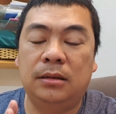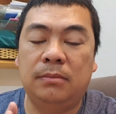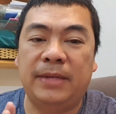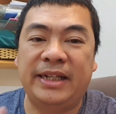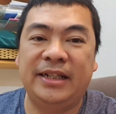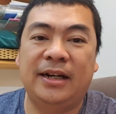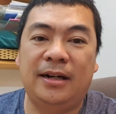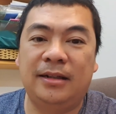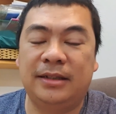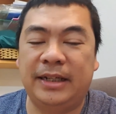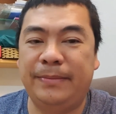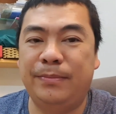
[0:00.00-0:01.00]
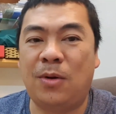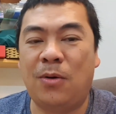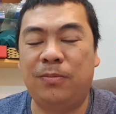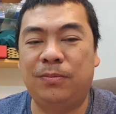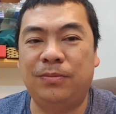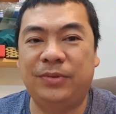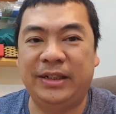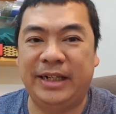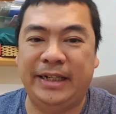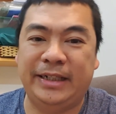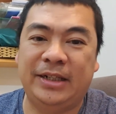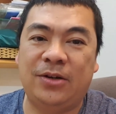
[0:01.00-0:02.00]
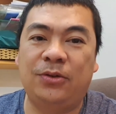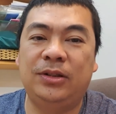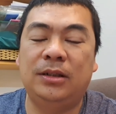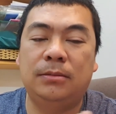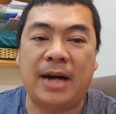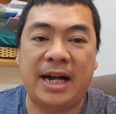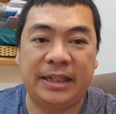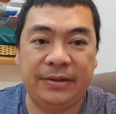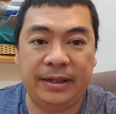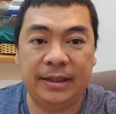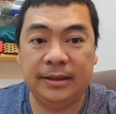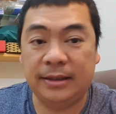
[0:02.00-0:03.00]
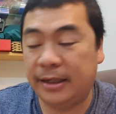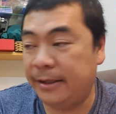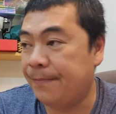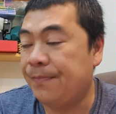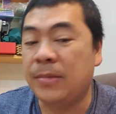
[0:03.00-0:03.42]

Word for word: bây giờ thì một Renec đã đổi được ba u ét đê tê.